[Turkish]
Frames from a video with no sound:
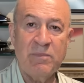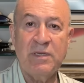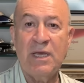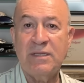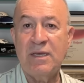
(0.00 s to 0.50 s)

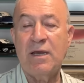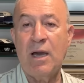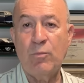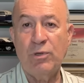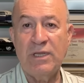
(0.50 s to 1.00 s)
bine
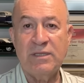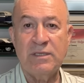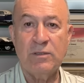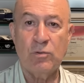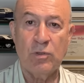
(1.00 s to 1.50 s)
tekabül
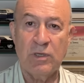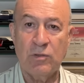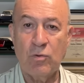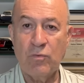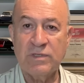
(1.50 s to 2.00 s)
etti e,
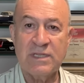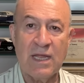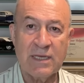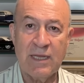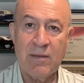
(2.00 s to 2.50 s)
döviz
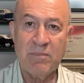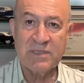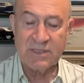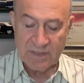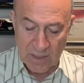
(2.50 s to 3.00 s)

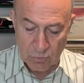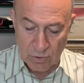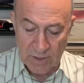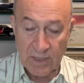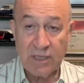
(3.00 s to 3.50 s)
dalgalanmasından
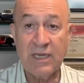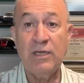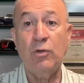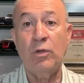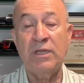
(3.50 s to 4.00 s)
dolayı.
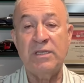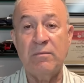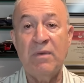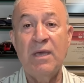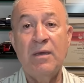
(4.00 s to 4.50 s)
Yeni
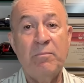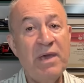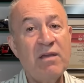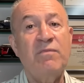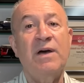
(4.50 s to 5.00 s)
yönetim
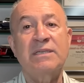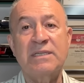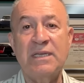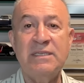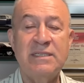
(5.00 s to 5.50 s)
pek
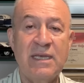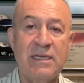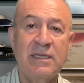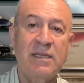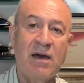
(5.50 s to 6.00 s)
fazla
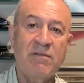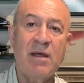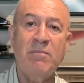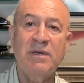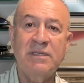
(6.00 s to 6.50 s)
istekli
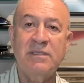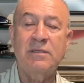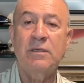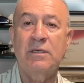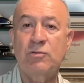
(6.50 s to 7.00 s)
davranmadı
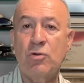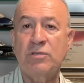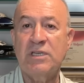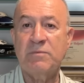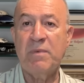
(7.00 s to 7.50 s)
e,
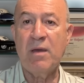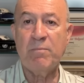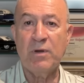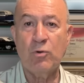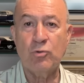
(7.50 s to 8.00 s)
sözleşme
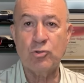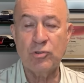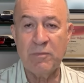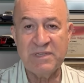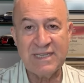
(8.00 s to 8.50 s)
yapma
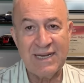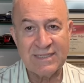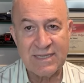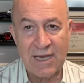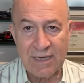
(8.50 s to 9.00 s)
konusunda. Mesela
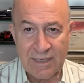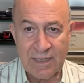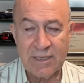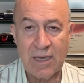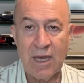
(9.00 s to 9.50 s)

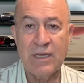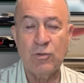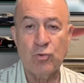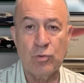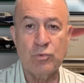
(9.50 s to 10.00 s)
Salih'le de
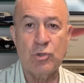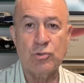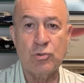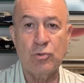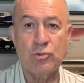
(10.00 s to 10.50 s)
aynı durum
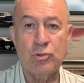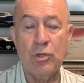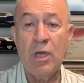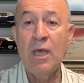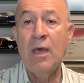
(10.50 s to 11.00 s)
söz
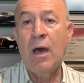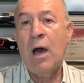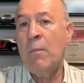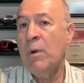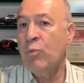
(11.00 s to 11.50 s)
konusuydu.
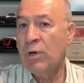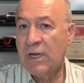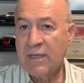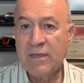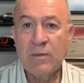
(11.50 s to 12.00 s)
Ama bu
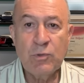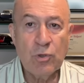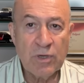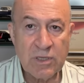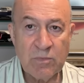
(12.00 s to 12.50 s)
arada tabii
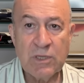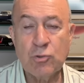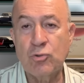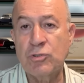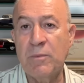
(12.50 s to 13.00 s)
yönetimi de
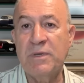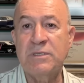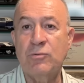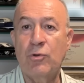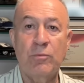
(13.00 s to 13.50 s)
suçlamak
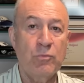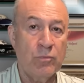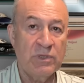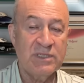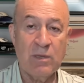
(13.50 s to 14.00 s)
istiyorum,
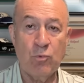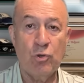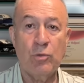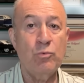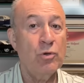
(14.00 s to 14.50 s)

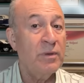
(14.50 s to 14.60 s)
istemiyorum.